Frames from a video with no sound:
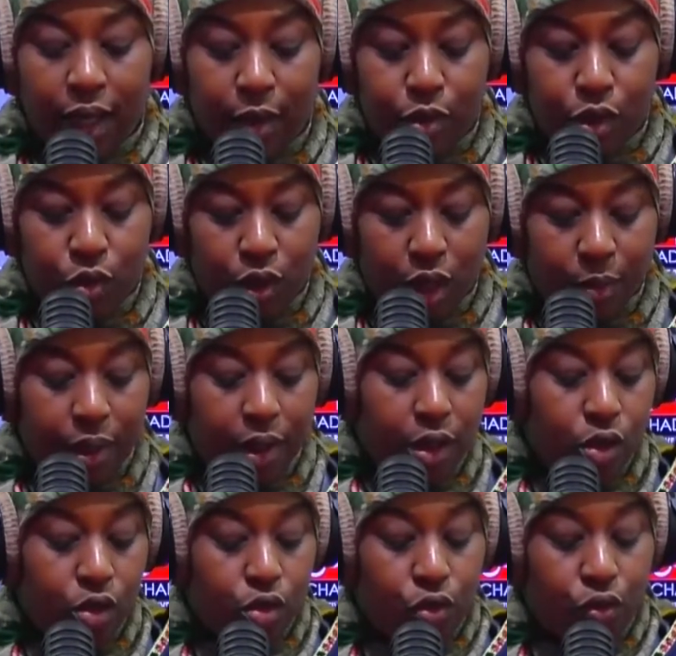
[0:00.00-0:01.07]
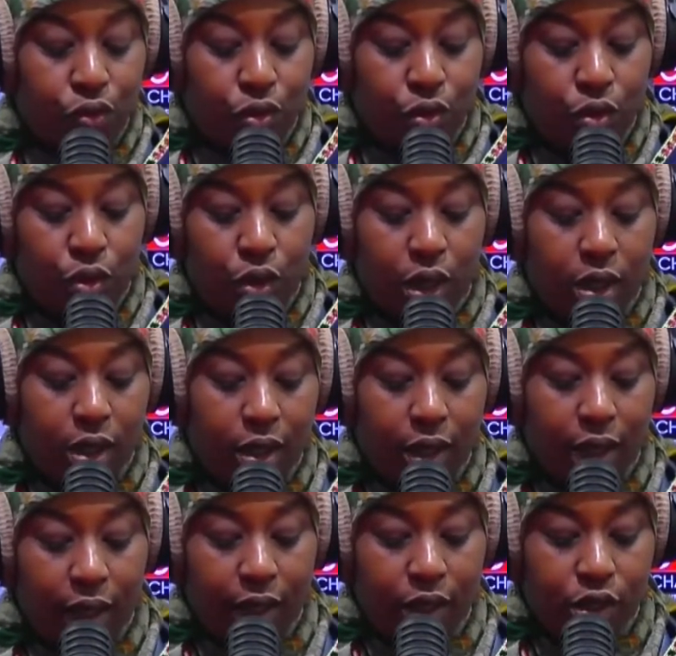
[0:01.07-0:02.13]
غنمشيو دابا نشوفوا آه،
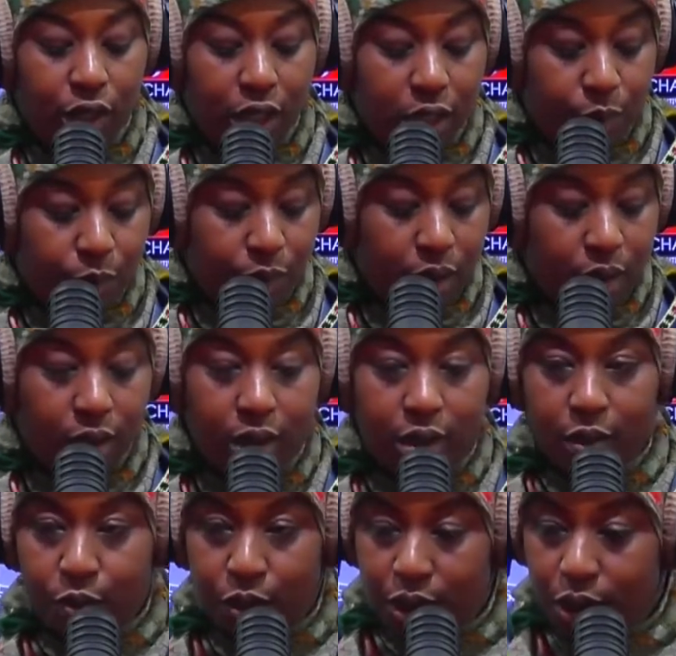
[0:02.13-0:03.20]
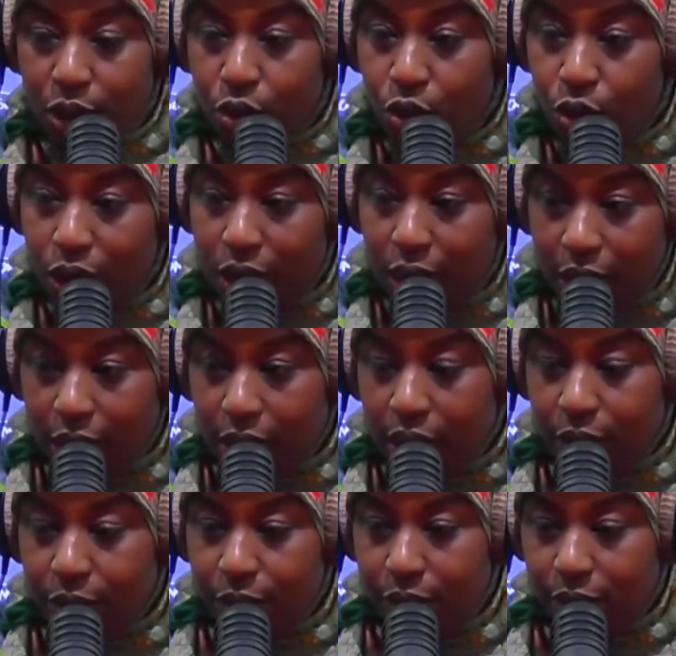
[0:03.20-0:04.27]
حريشات بالزيتون
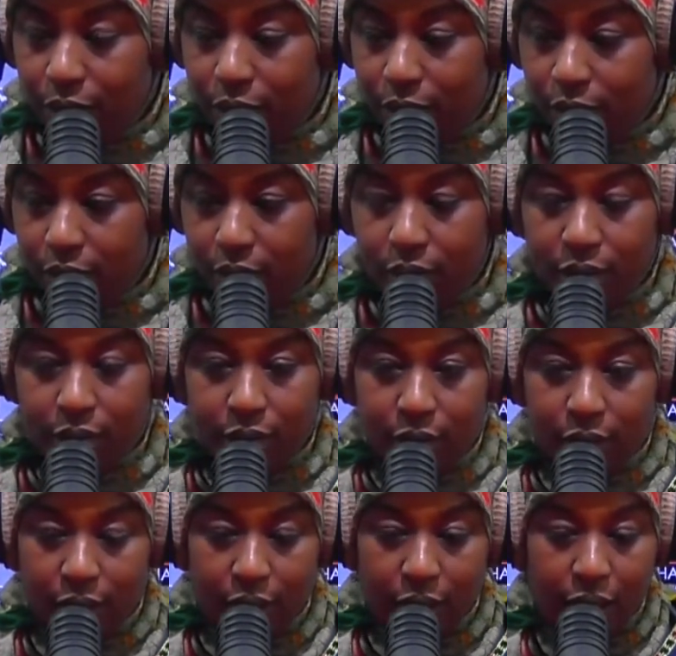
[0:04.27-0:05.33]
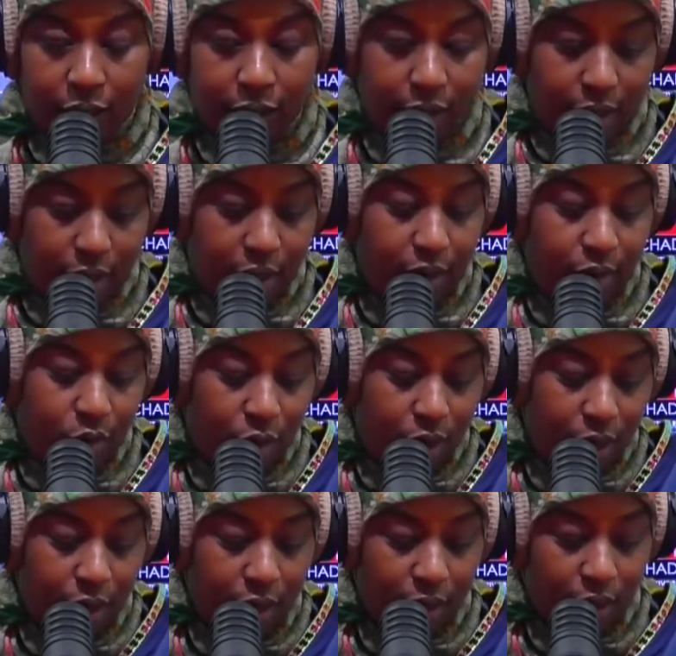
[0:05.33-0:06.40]
والزعتر اييه مرحبا
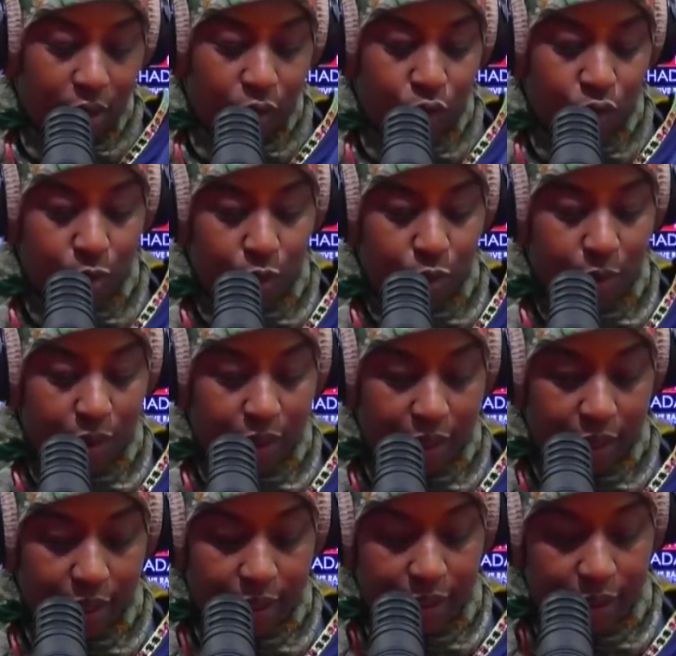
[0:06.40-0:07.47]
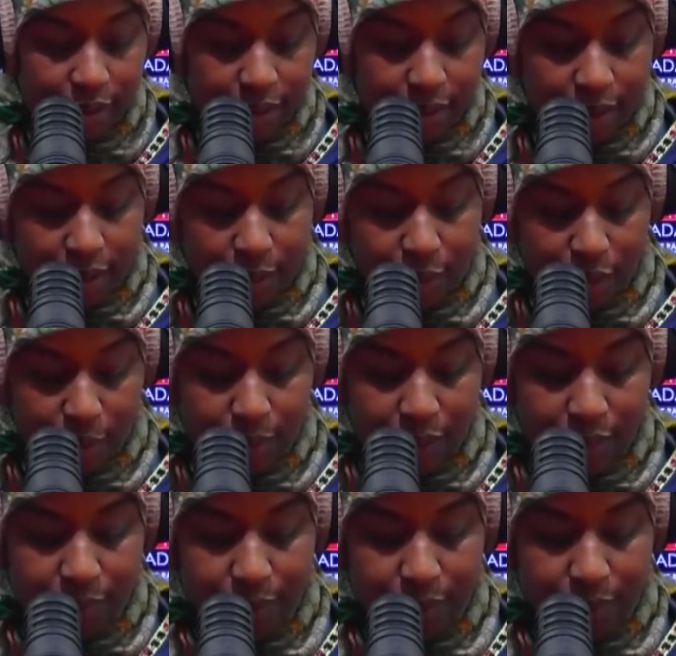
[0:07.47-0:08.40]
واخا ناخذوهم هما التاليين يلا مرحبا